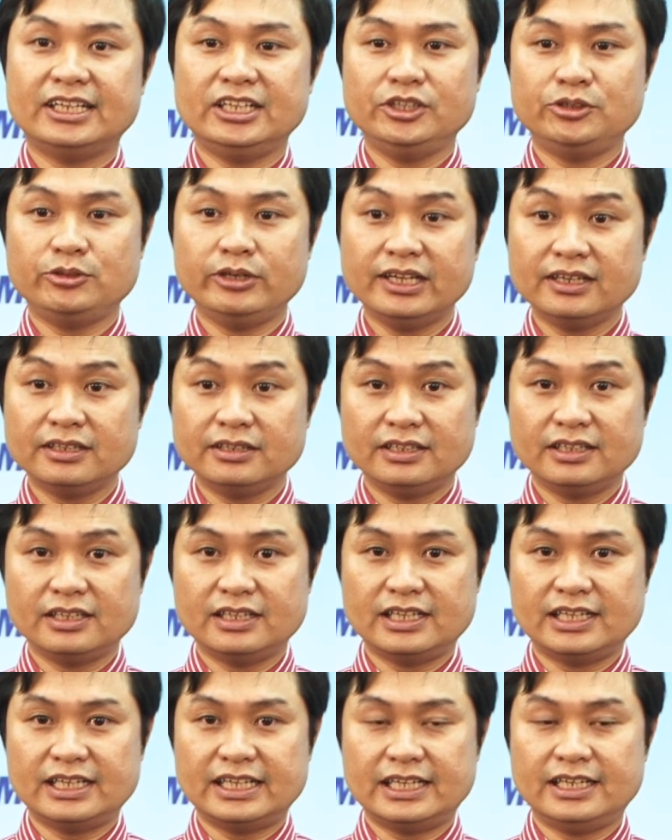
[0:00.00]
lý thuyết
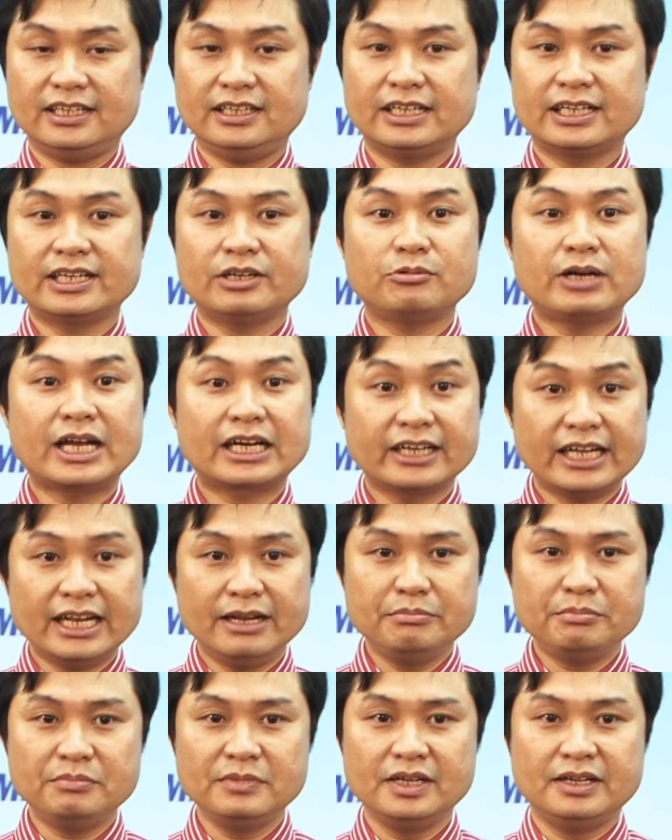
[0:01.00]
à, hay là cái quan
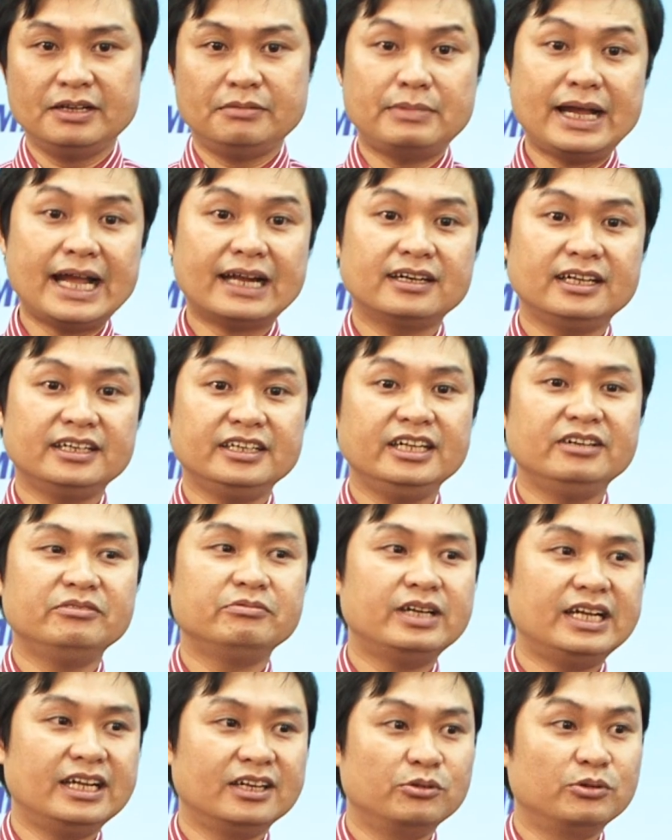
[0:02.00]
điểm Marx Lenin
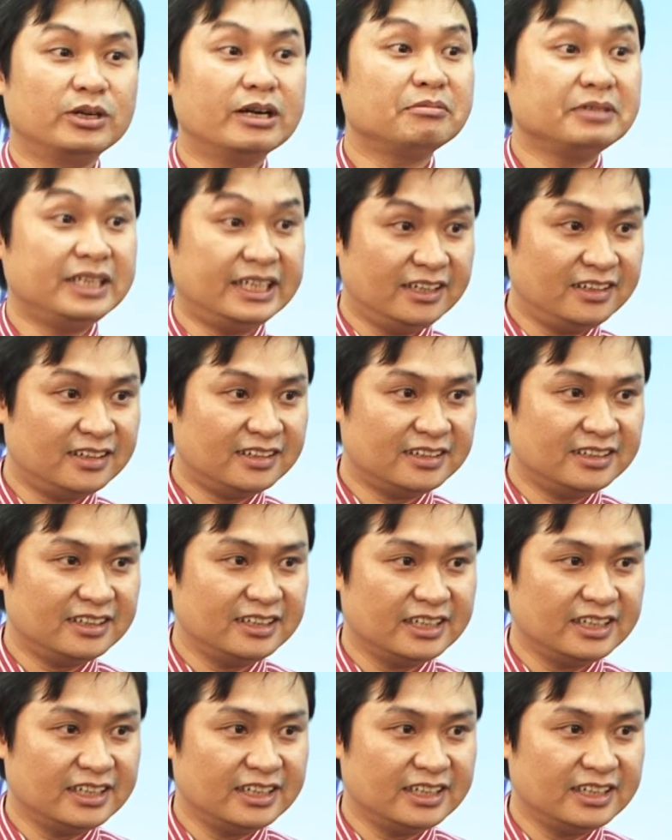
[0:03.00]
về nguồn gốc nhà nước